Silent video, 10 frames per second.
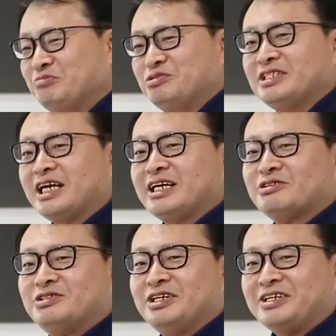문
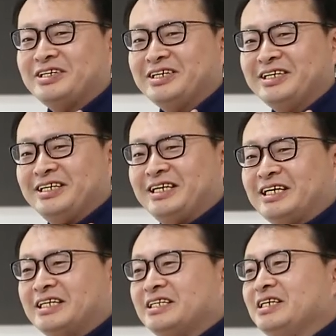닫았고요.
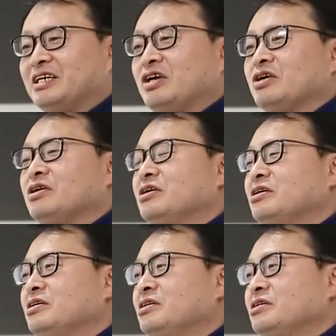네.
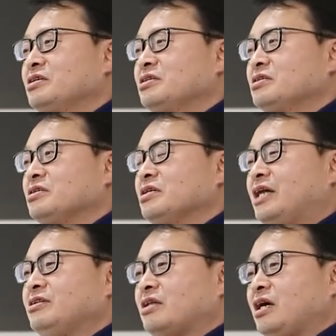어,
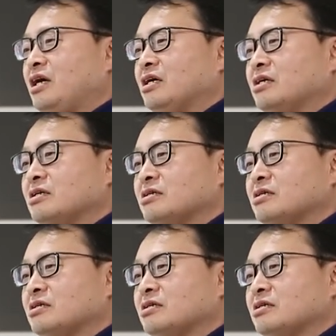한때